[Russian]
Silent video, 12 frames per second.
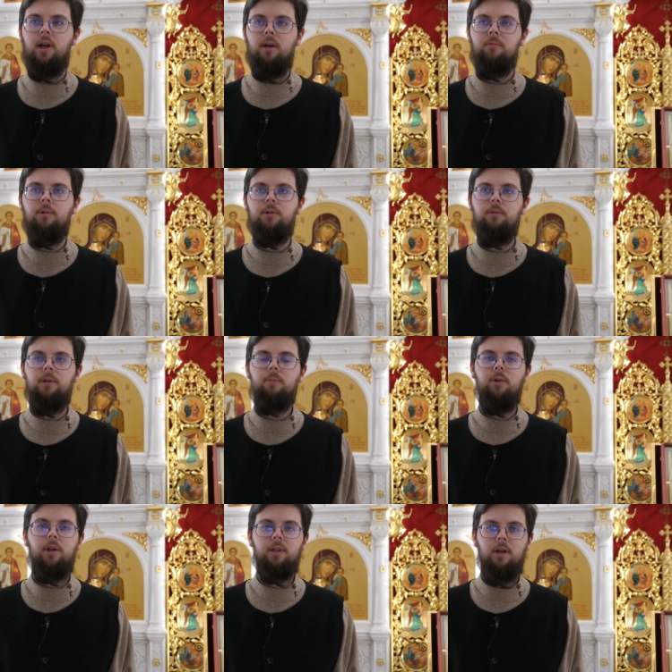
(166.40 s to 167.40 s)
вот, но не
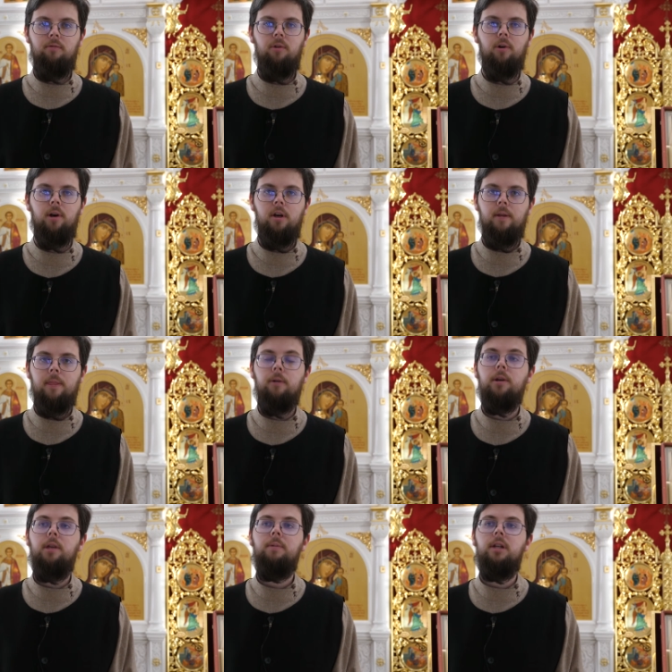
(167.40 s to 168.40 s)
более того.
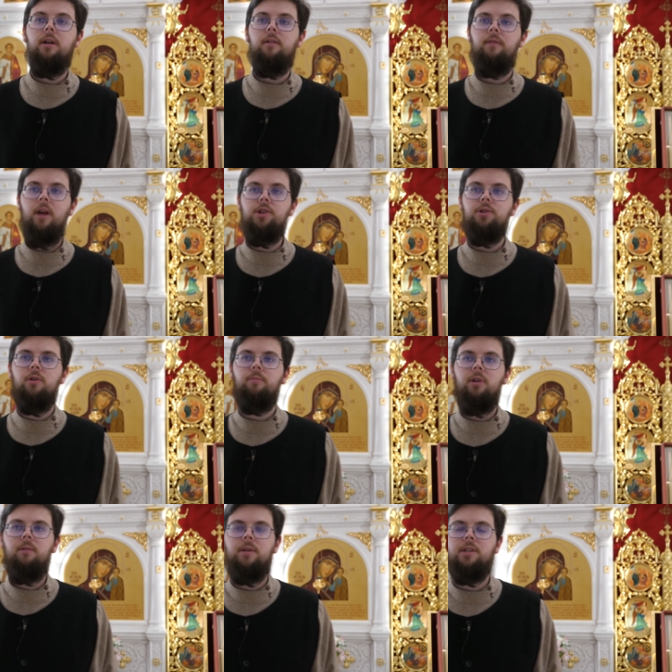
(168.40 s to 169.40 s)
Но именно вечную
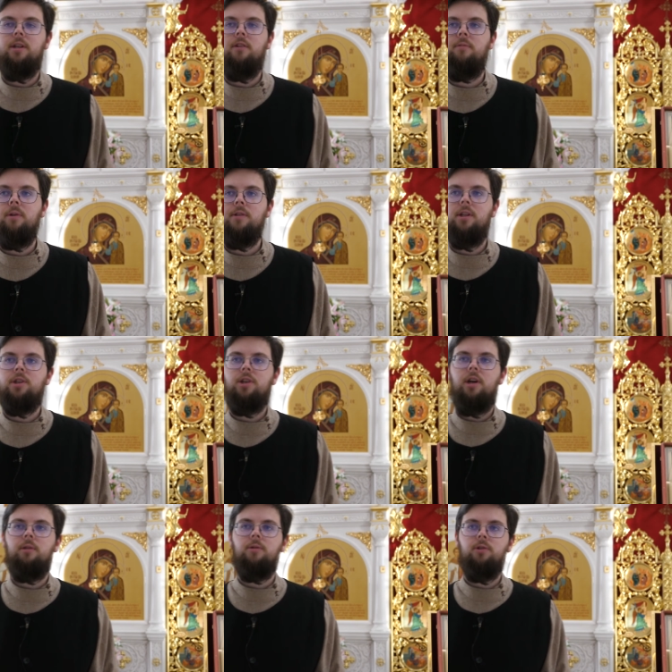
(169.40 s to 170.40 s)
память церковь
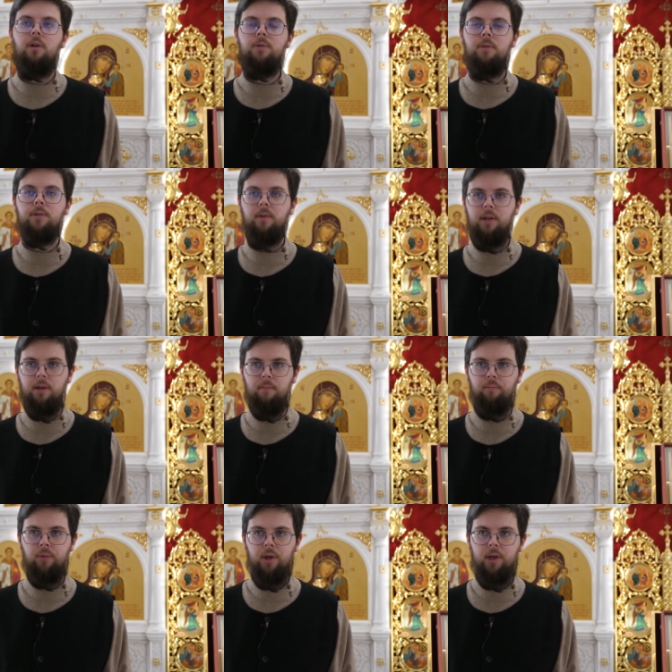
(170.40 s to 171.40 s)
превозглашает усопшим своим,
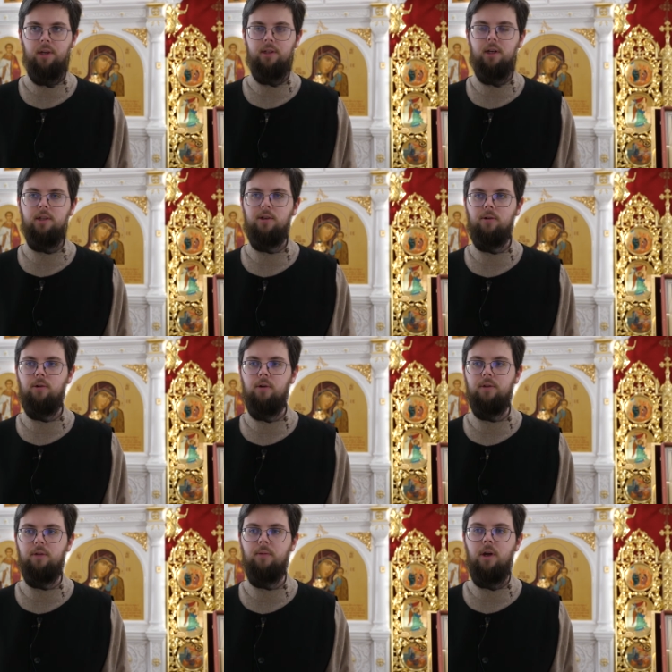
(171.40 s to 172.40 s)
да,
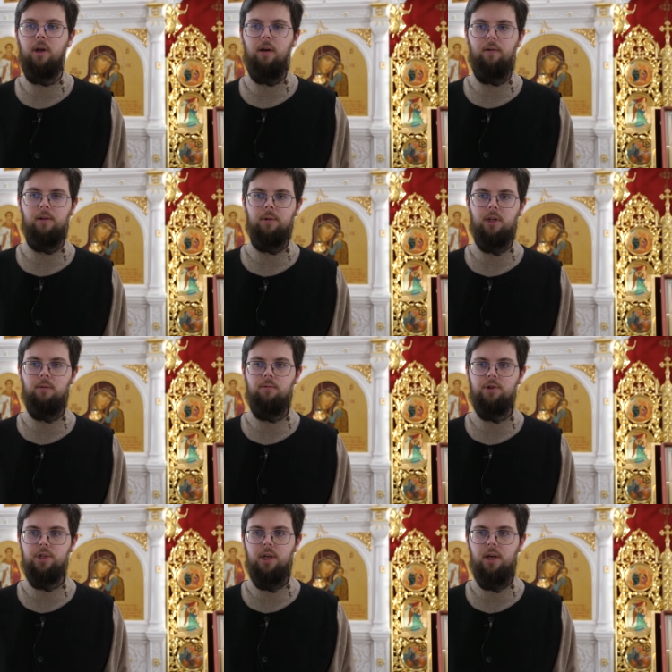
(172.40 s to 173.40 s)
церковным. Вот,
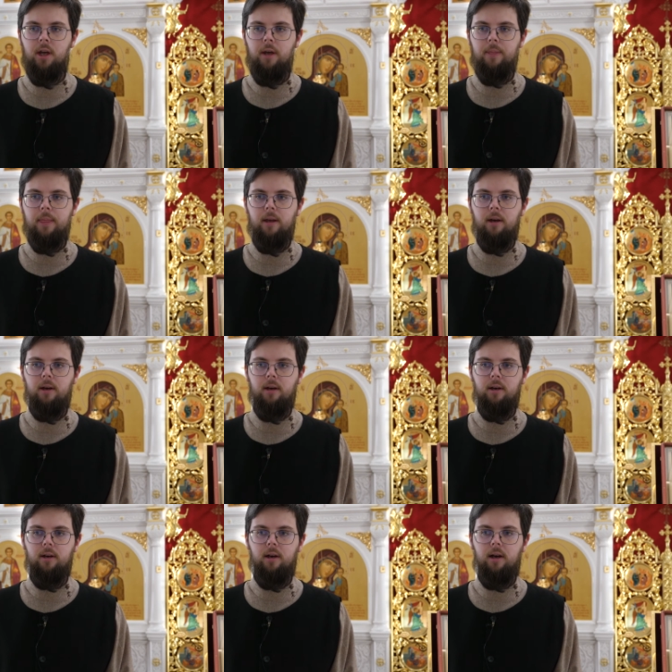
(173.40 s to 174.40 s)
потому что э,
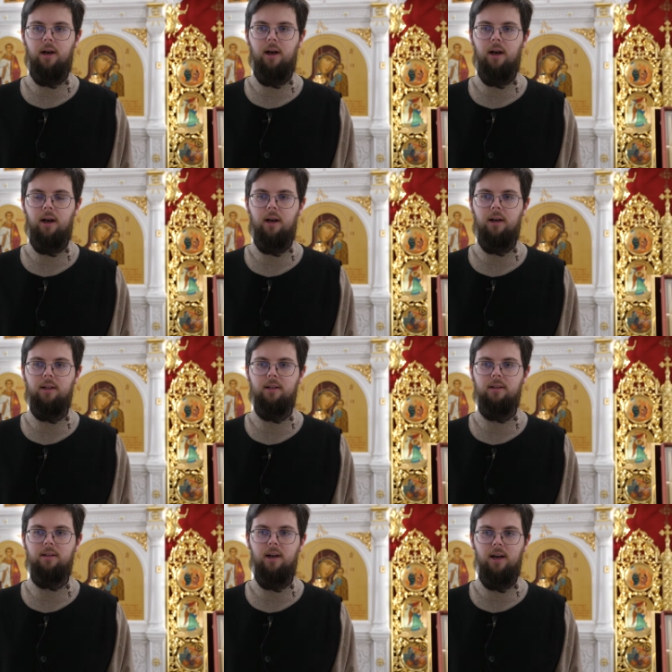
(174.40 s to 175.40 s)
о
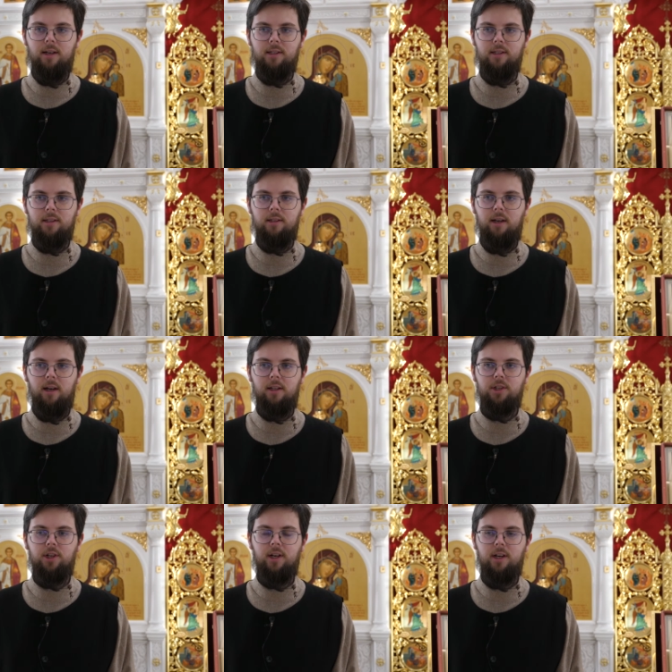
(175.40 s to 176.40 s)
нас, да, о
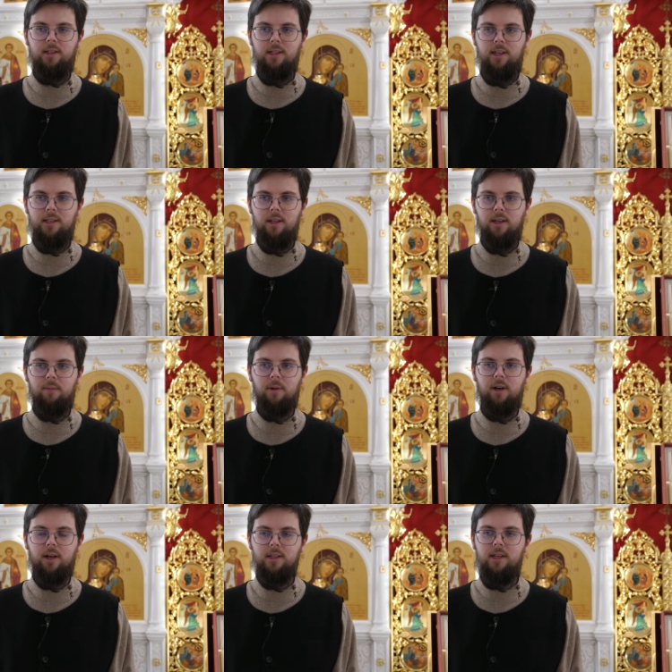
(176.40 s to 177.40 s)
наших родителях,
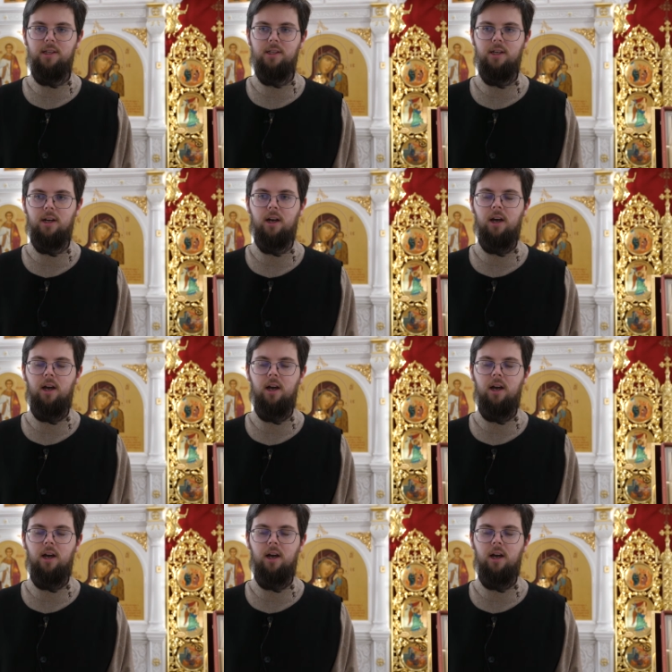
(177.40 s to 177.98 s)
прародителях